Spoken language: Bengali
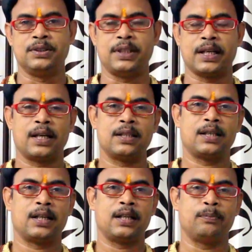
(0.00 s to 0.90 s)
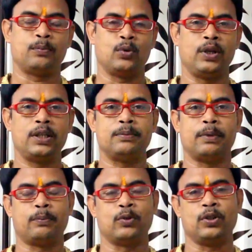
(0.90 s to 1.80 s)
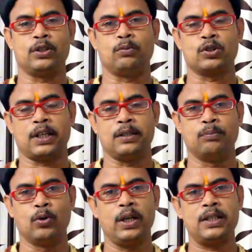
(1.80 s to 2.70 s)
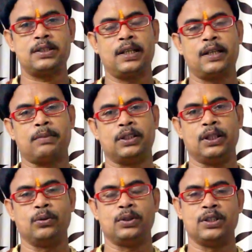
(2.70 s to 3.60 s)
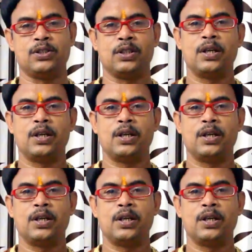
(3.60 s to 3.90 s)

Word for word: যেখানকারের পুরোহিত বা পণ্ডিত মশাই বলেইছিলেন বা দীর্ঘদিন